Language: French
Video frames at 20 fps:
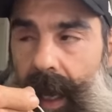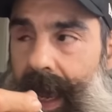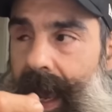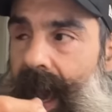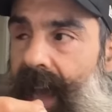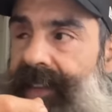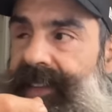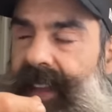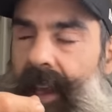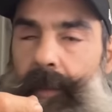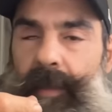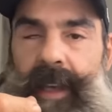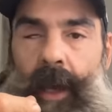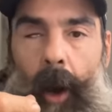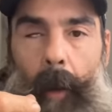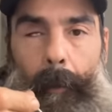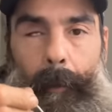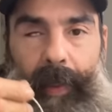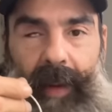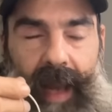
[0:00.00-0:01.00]
et a été mis
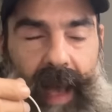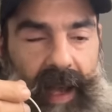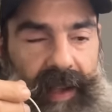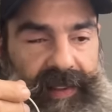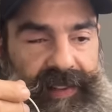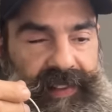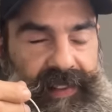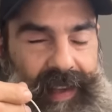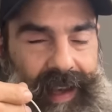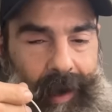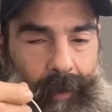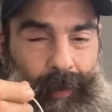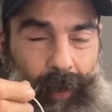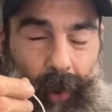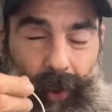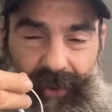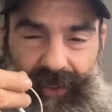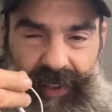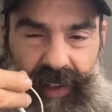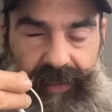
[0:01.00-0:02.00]
en place un
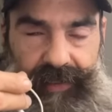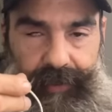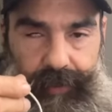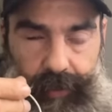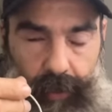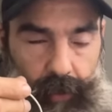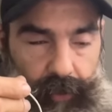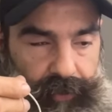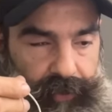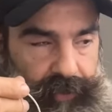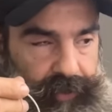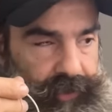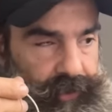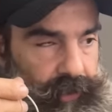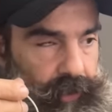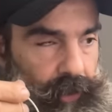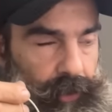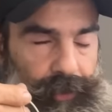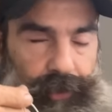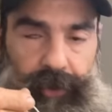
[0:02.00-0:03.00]

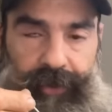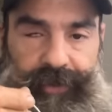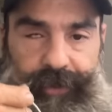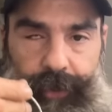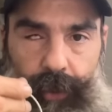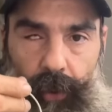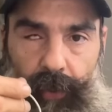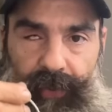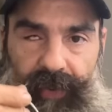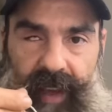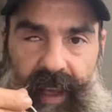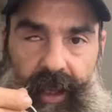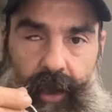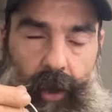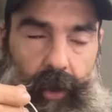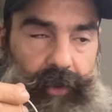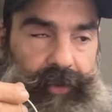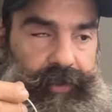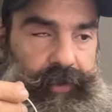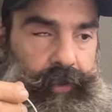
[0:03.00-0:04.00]
processus de
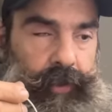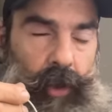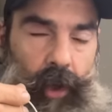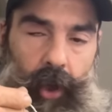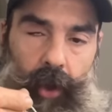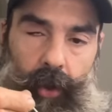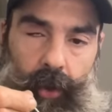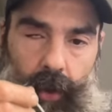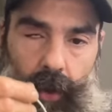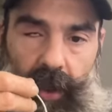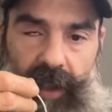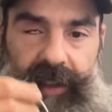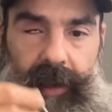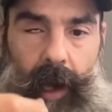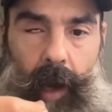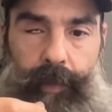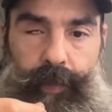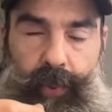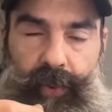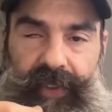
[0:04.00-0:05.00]
surveillance
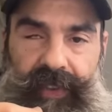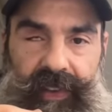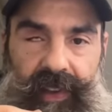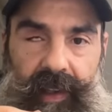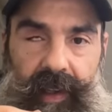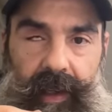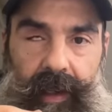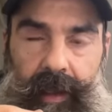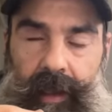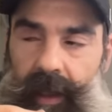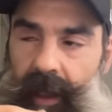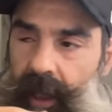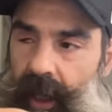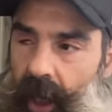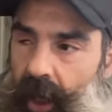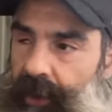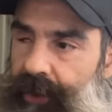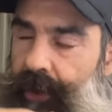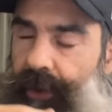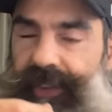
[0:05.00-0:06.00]
ultra poussée
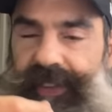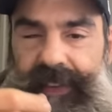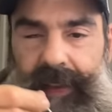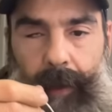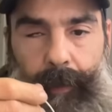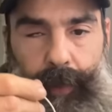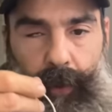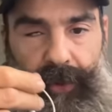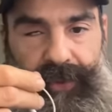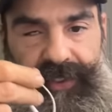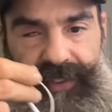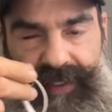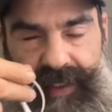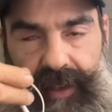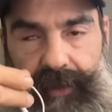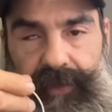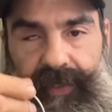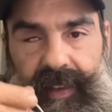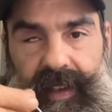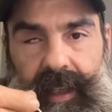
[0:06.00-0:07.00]
de simples
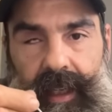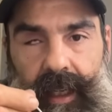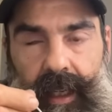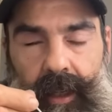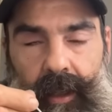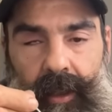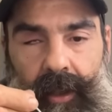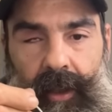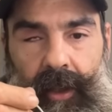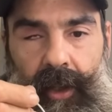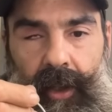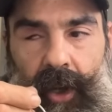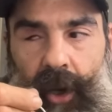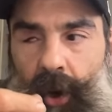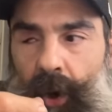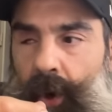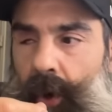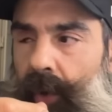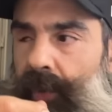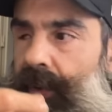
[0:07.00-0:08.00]
civils
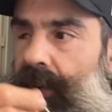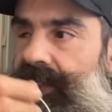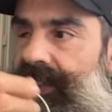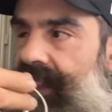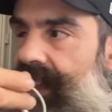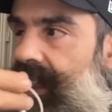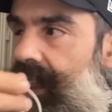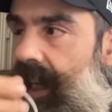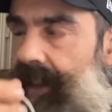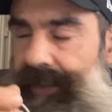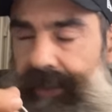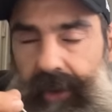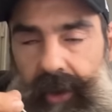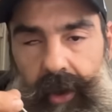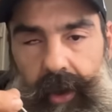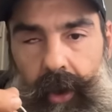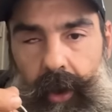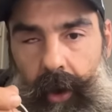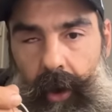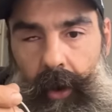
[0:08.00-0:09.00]

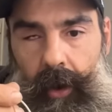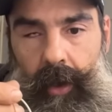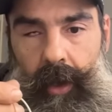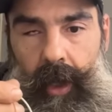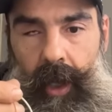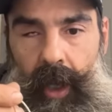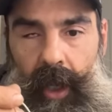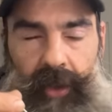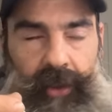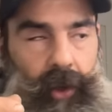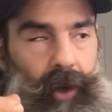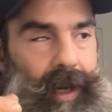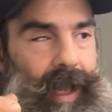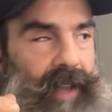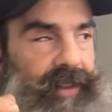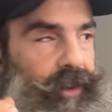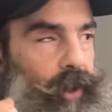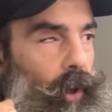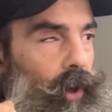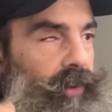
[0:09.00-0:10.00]
revendicateurs dans
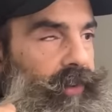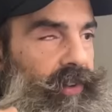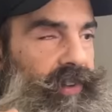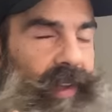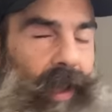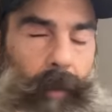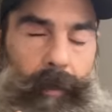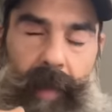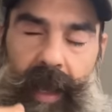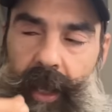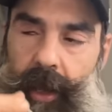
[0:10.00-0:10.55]
l'attente d'un